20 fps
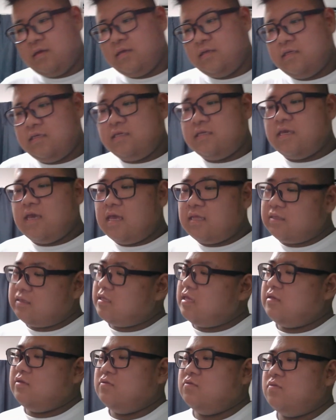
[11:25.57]
いい絵っ
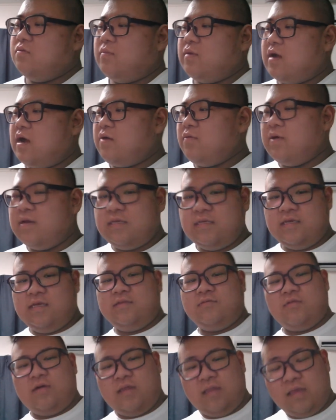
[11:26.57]
ていうのも可愛い絵
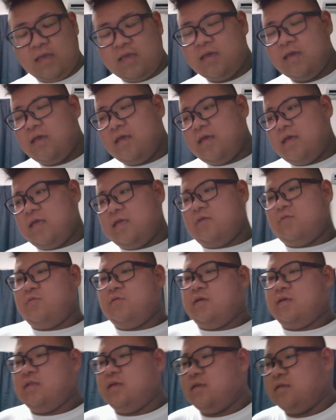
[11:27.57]
とかね、エロ
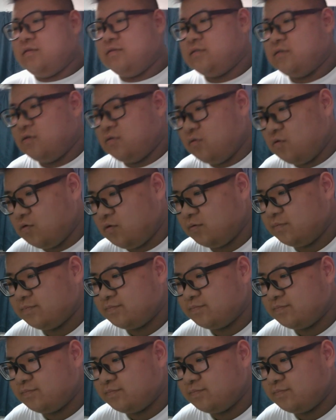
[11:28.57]
い絵なんですけど、